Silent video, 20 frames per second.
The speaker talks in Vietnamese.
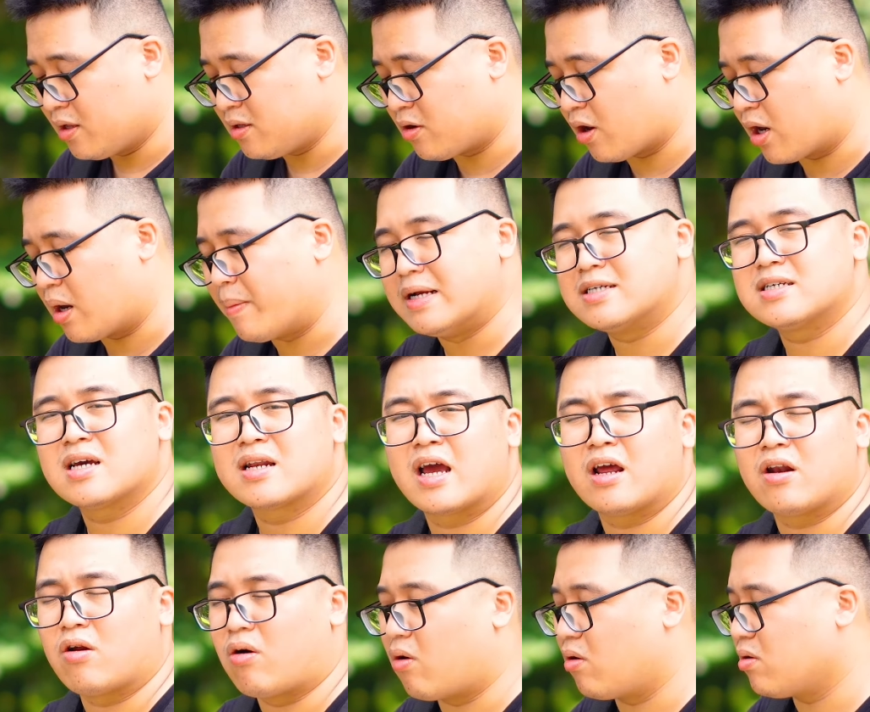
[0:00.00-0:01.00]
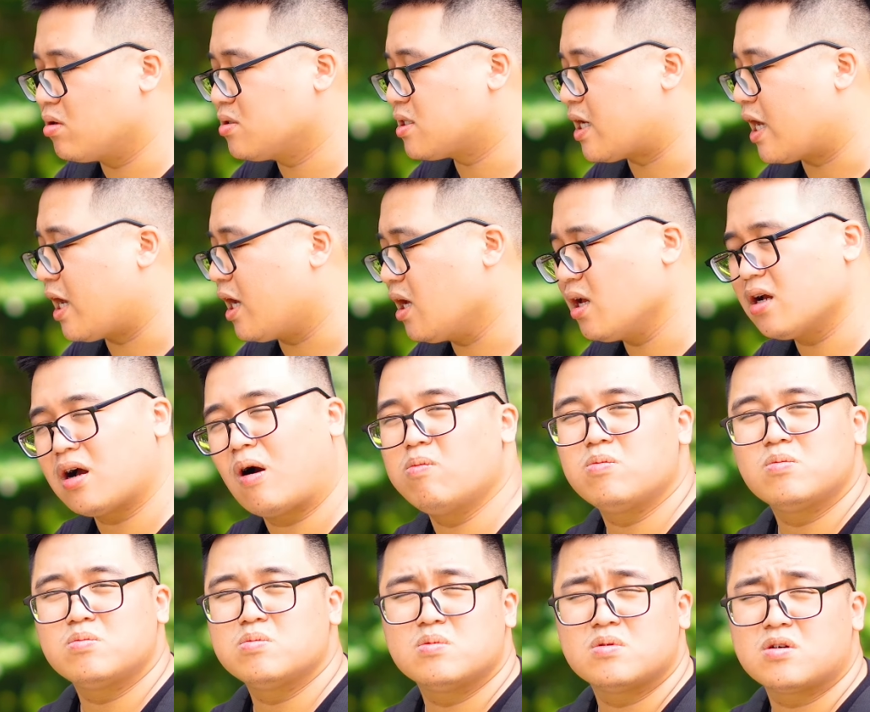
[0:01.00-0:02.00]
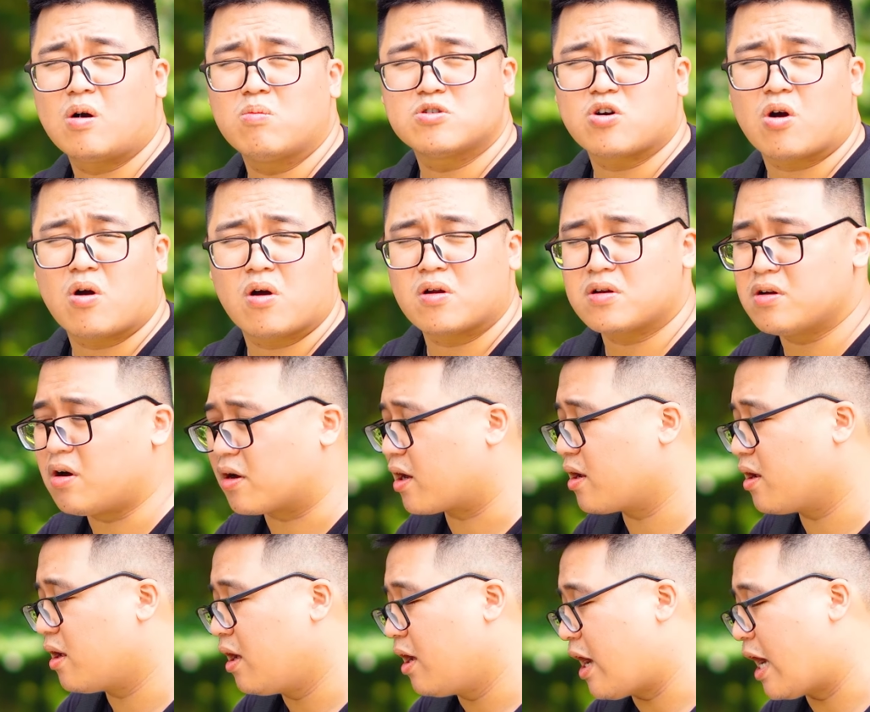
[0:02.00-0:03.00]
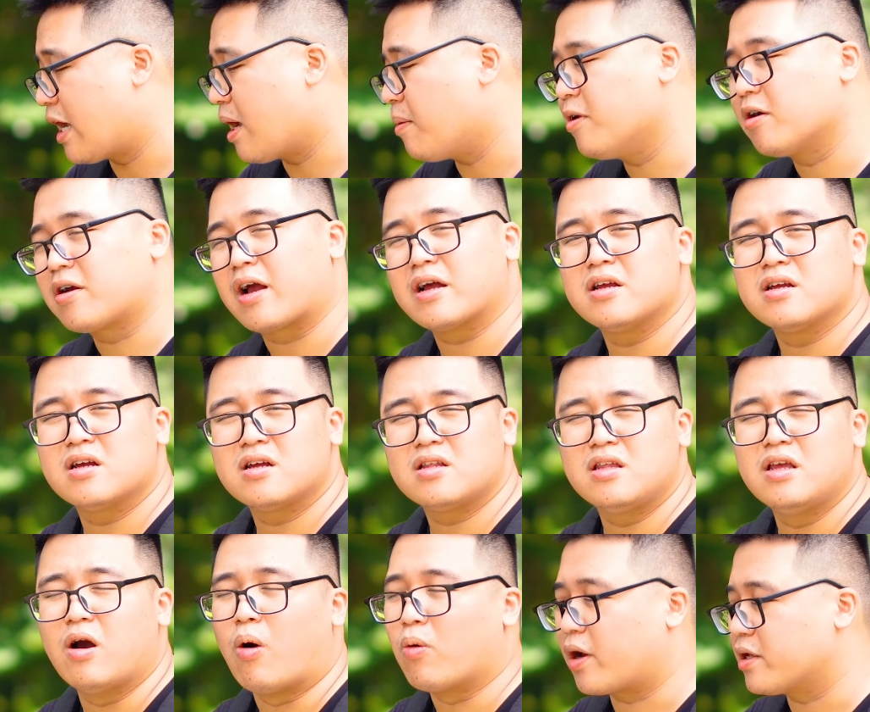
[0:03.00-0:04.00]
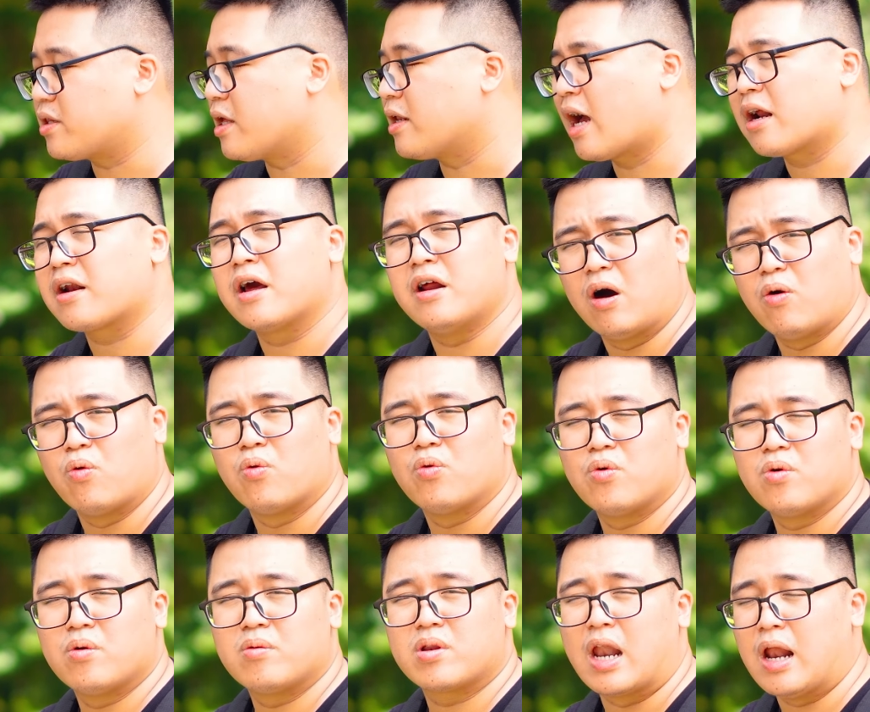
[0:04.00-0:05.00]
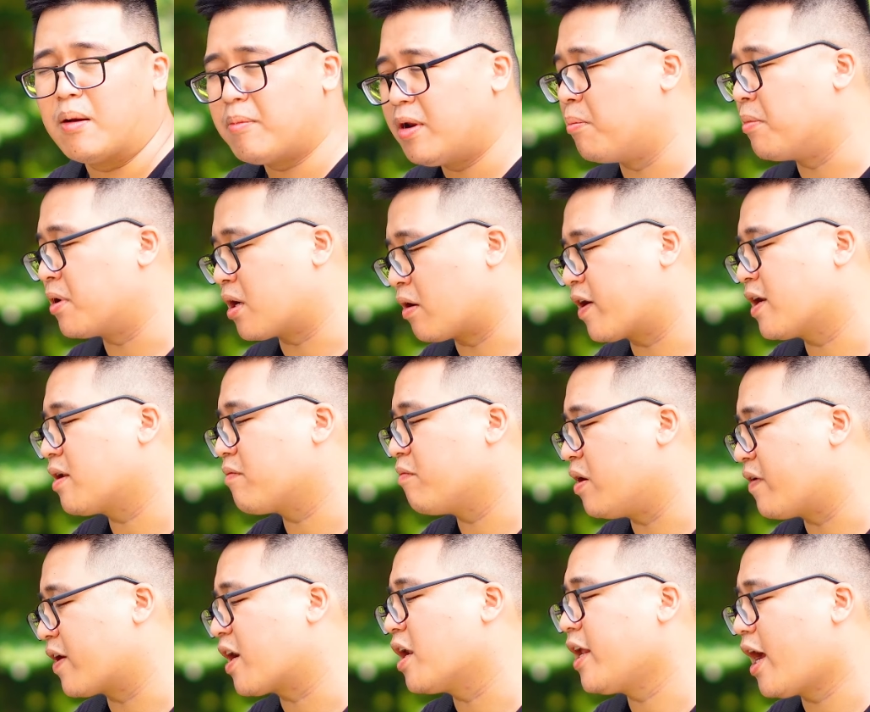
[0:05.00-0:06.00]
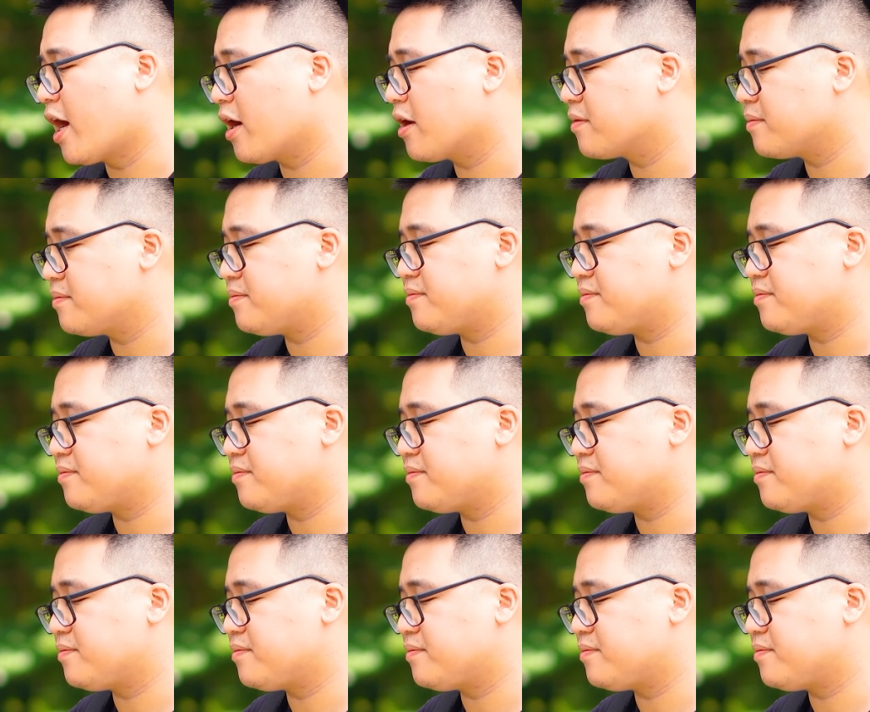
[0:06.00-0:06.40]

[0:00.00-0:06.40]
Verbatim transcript: thì con A7C này nó sẽ không cho được anh em được cái nhiều cái tính năng đấy đâu. Đấy là điều mình phải cân nhắc.